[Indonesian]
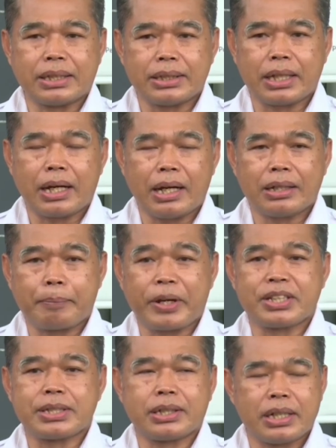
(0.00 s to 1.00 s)
saja karena ada
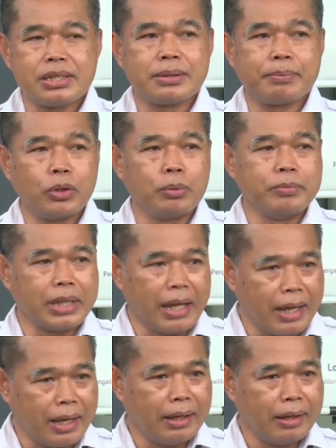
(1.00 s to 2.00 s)
presiden
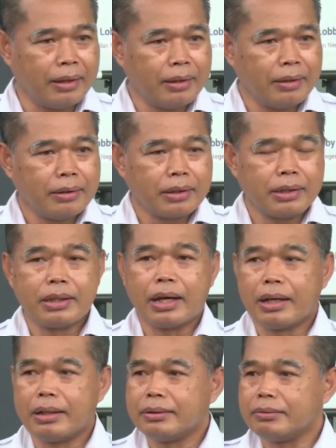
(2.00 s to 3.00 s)
sebelumnya
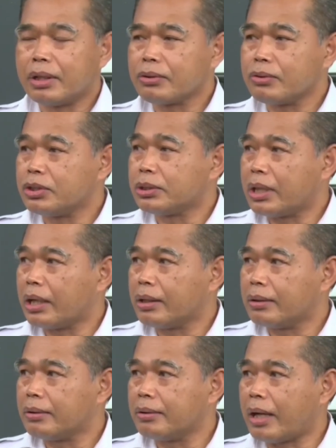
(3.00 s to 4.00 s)
kita kan waktu
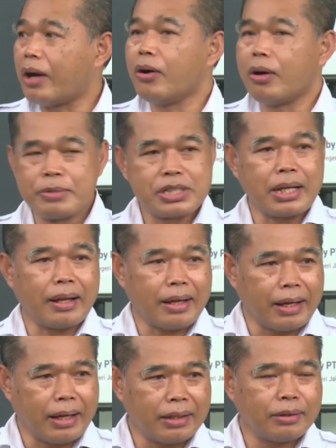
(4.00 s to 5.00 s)
sidang Ahok
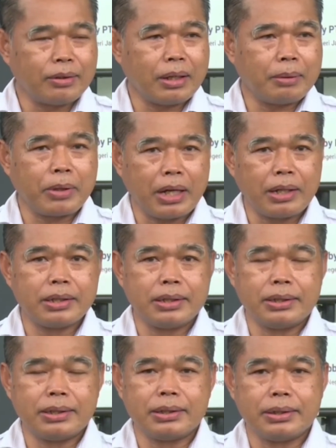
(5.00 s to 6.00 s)
misalkan itu kan pernah
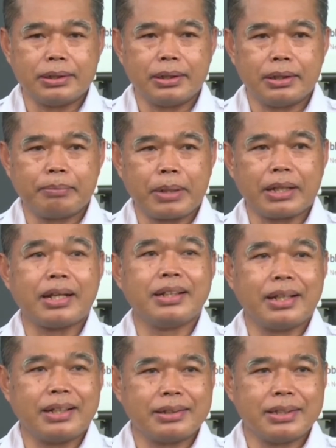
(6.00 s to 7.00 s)
di eh, pertanian